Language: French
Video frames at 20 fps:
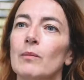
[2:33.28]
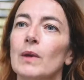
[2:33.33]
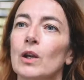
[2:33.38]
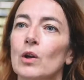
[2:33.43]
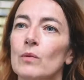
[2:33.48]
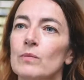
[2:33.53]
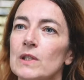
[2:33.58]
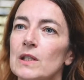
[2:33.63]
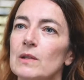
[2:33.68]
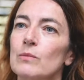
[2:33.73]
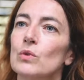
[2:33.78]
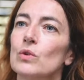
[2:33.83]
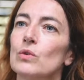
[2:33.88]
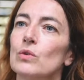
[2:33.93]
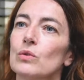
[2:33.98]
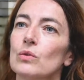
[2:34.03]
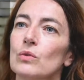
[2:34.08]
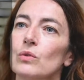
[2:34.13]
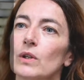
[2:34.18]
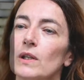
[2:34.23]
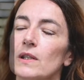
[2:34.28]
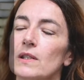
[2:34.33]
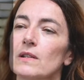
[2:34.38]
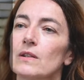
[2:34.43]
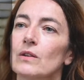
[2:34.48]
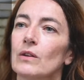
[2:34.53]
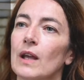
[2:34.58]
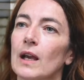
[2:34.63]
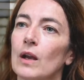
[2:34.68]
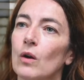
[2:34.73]
Mais comme dit M.
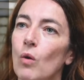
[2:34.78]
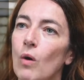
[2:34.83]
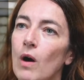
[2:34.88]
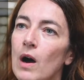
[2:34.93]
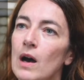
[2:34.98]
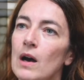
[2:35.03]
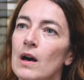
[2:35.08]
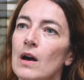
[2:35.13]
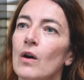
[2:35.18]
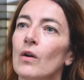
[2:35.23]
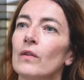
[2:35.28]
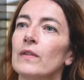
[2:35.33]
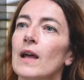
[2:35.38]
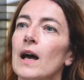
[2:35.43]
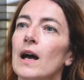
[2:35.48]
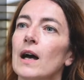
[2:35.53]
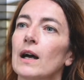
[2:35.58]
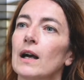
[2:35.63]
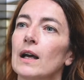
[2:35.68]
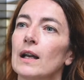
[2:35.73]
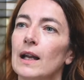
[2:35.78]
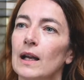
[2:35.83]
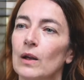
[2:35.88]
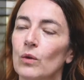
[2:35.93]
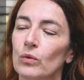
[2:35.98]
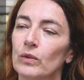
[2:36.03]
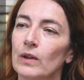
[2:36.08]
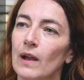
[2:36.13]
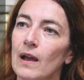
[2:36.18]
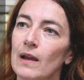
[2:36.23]
Christian Lacroix, en art, la
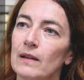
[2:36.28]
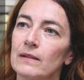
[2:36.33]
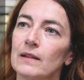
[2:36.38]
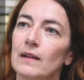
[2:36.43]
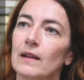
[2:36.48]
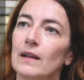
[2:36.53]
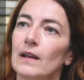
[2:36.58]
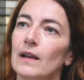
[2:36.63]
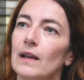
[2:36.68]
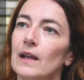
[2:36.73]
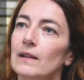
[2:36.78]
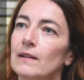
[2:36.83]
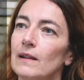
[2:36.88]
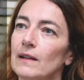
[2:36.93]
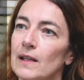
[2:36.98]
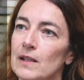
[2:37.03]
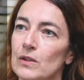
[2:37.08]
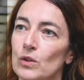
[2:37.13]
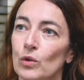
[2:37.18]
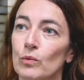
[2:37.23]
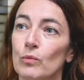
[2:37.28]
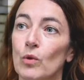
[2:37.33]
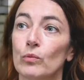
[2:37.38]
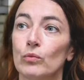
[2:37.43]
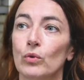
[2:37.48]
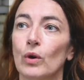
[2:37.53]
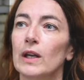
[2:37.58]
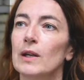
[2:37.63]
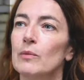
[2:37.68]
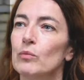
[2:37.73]
contrainte est un instrument
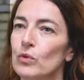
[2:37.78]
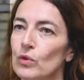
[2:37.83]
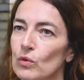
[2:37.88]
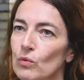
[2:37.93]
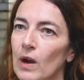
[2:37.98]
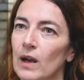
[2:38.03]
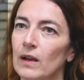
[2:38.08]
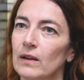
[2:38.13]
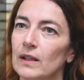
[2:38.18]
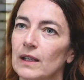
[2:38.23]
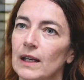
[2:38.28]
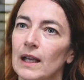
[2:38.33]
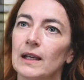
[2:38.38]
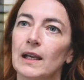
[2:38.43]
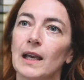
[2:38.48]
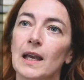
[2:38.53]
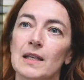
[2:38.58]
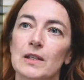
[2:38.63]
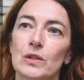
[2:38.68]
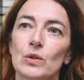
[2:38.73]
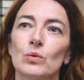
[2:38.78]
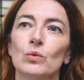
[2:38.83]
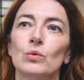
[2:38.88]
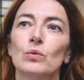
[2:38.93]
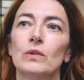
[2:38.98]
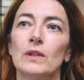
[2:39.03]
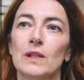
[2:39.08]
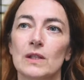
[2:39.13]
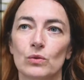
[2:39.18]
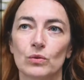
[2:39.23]
pour aller plus loin, la création
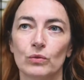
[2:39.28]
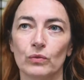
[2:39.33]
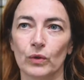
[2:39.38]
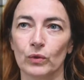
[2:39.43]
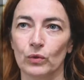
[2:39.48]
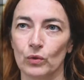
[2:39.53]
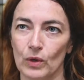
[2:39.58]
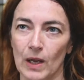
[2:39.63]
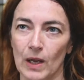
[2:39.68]
naît souvent de